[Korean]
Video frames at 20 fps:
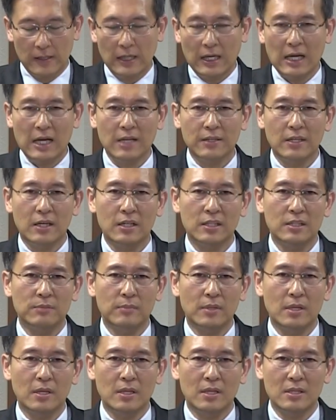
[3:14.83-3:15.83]

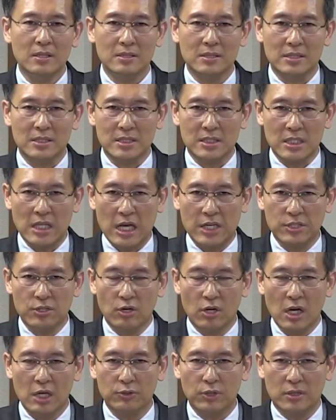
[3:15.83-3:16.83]
하나님의
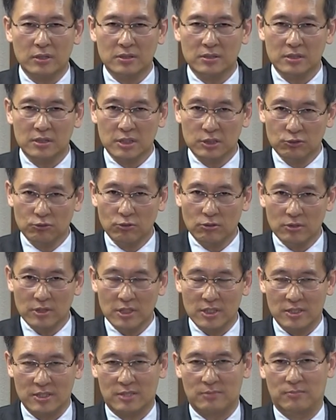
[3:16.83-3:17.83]
자녀가 되는
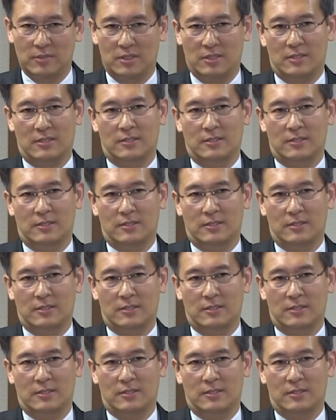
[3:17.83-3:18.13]
특권이 있습니다.